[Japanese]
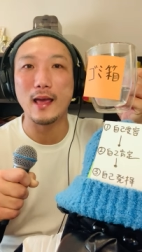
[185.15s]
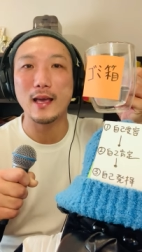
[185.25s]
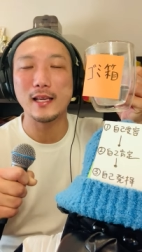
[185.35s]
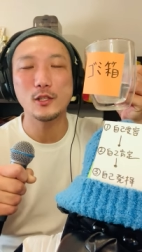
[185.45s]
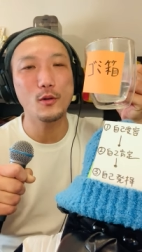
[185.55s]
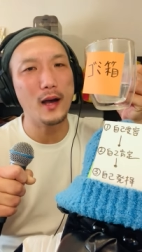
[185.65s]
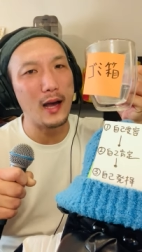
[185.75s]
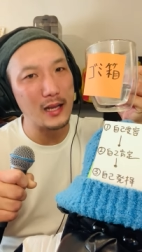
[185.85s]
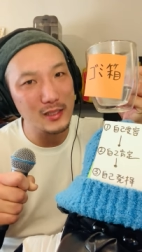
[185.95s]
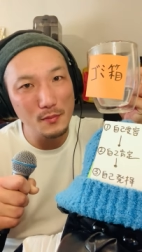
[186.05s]
人が
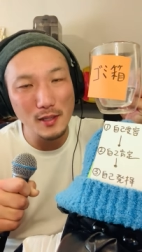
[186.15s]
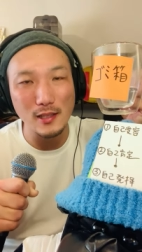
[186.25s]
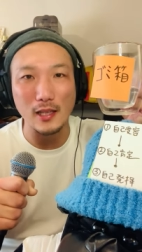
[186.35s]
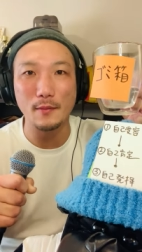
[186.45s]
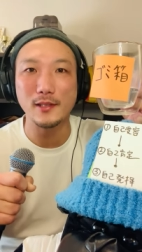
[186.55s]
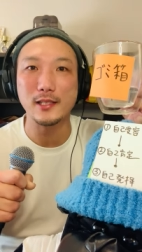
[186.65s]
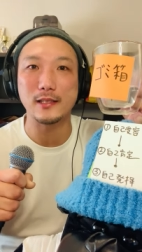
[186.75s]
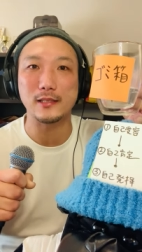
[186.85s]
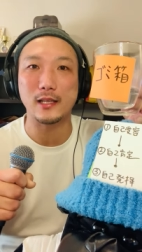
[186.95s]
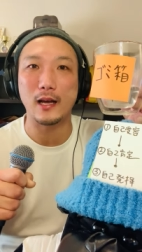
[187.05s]
集まってきませんで
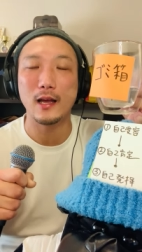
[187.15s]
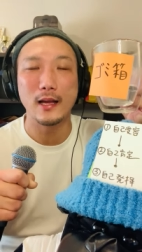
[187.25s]
した。